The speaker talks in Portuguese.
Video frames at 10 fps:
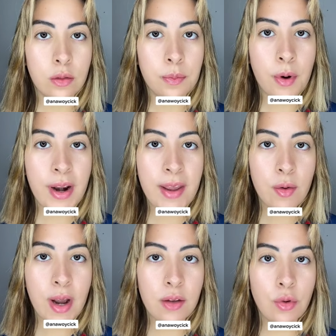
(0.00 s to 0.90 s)
Porém, o
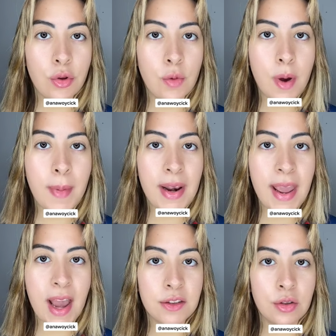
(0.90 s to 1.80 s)
canto de uma
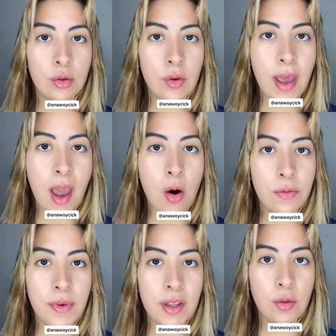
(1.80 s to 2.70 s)
baleia azul é
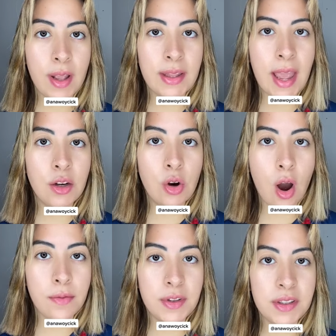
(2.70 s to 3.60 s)
ouvido até
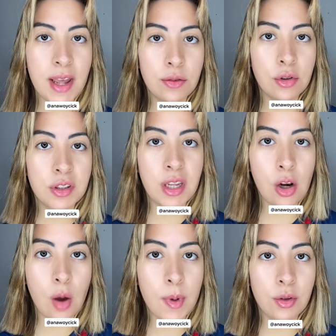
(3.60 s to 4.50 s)
900
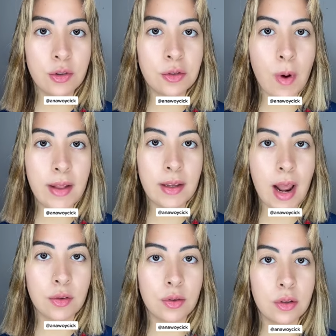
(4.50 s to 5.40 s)
km
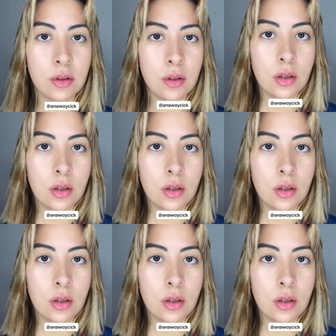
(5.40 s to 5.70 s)
quadrados.